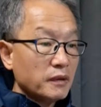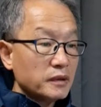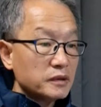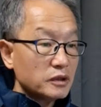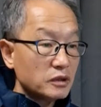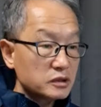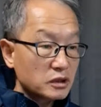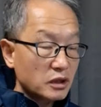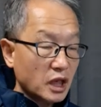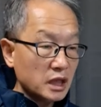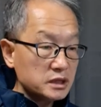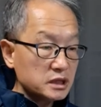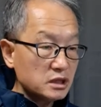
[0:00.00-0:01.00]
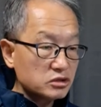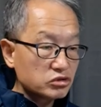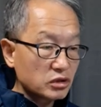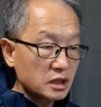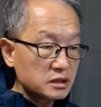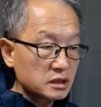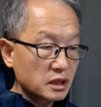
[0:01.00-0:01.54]
여기서
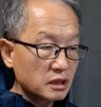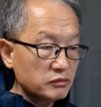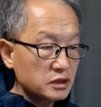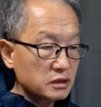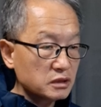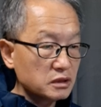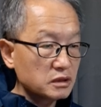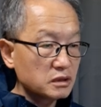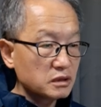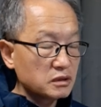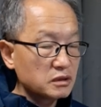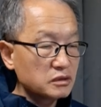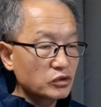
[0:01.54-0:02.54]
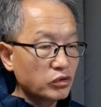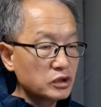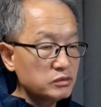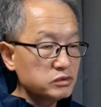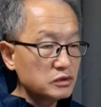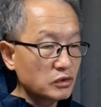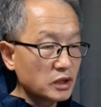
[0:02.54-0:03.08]
한길수라는 사람은 그
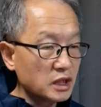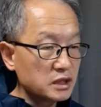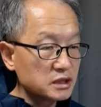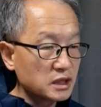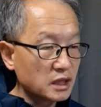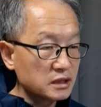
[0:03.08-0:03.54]
독립운동한다는